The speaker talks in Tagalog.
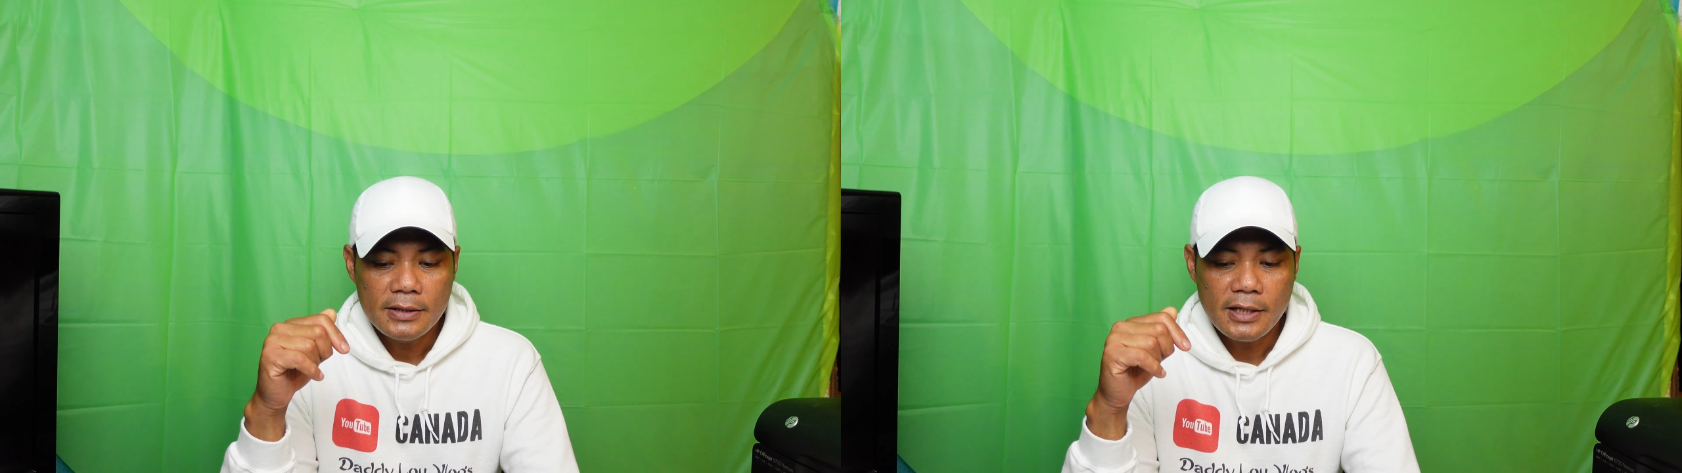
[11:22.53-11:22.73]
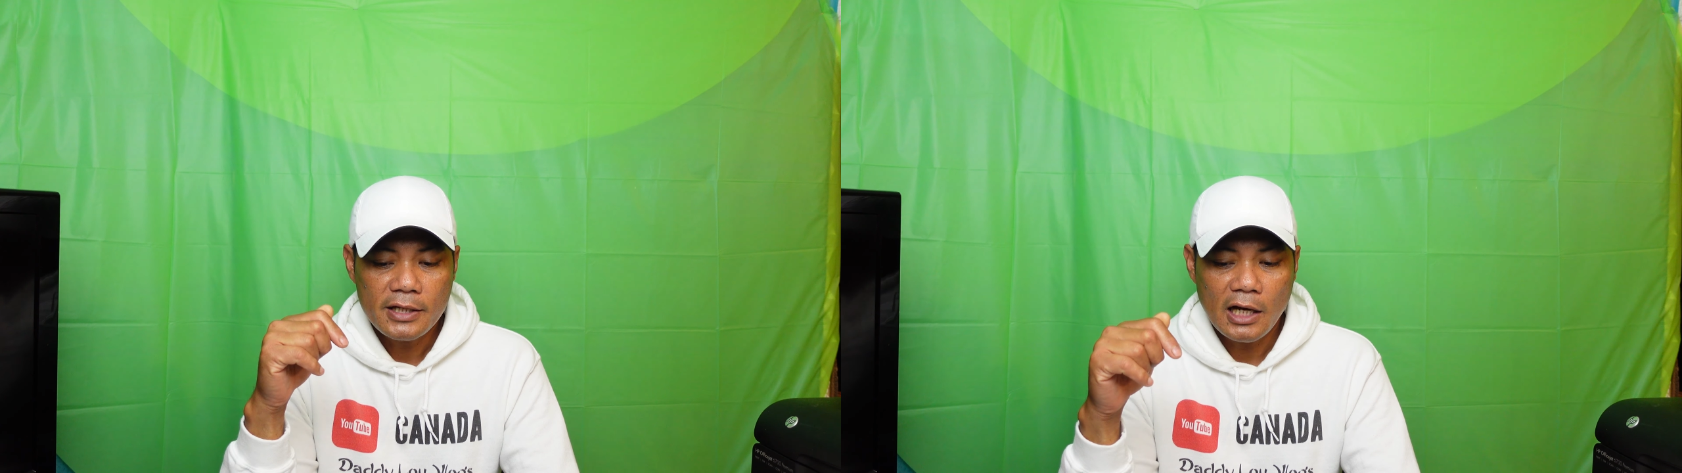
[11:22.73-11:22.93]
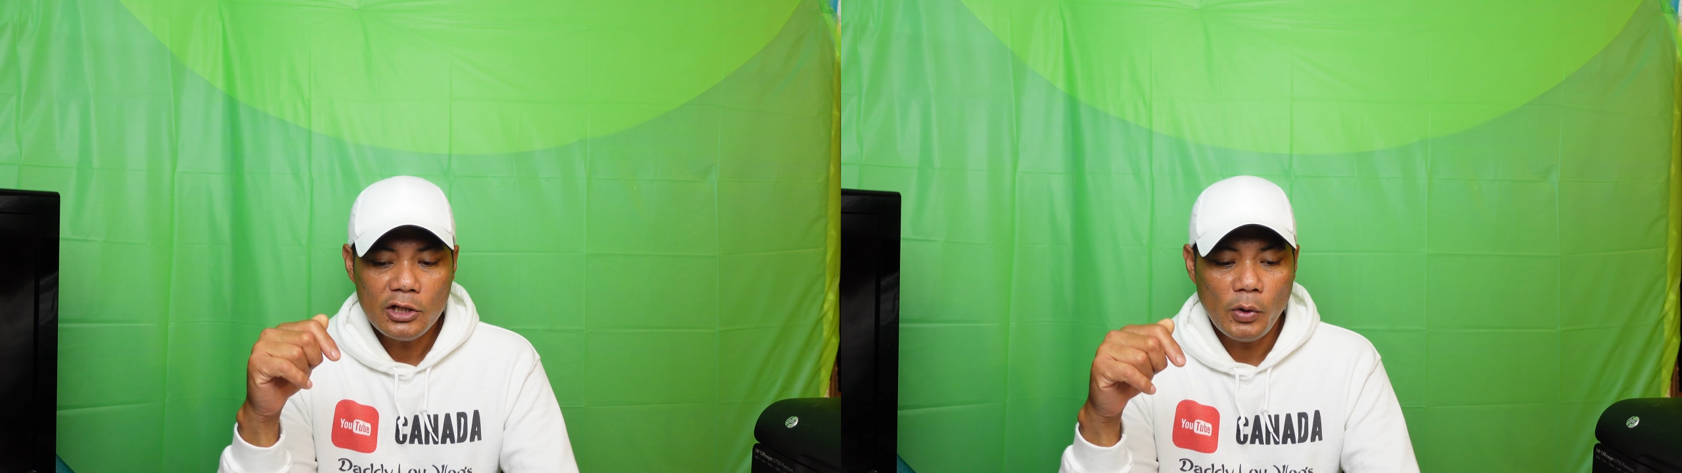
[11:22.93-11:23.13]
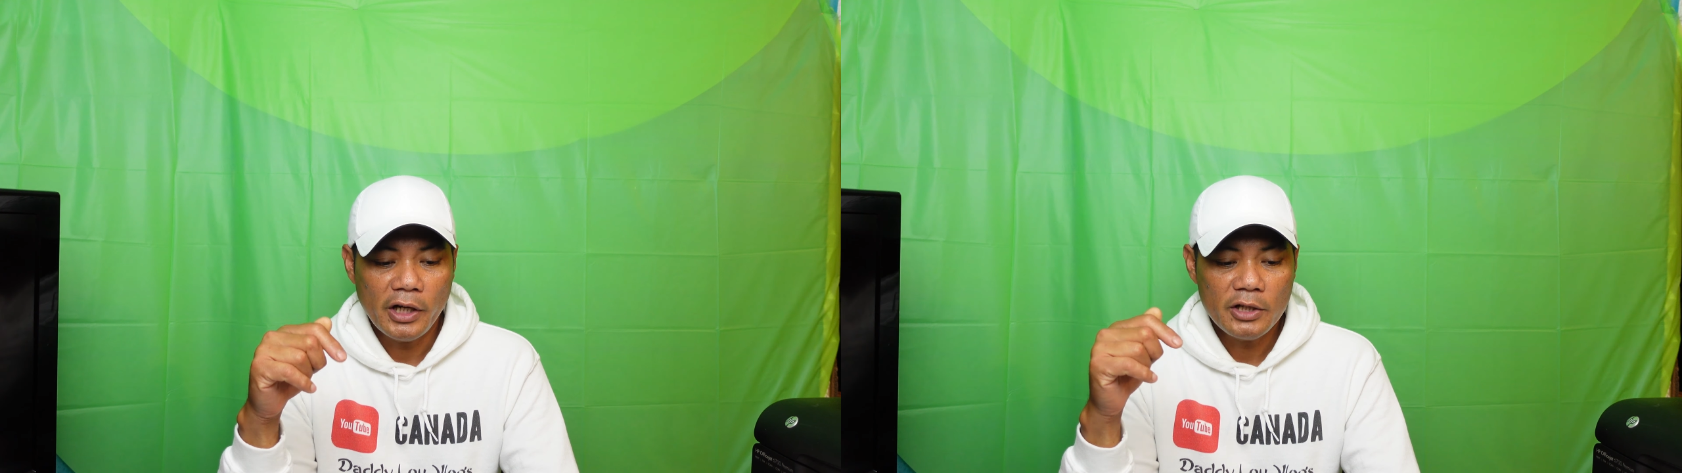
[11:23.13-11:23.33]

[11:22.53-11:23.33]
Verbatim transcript: Saskatchewan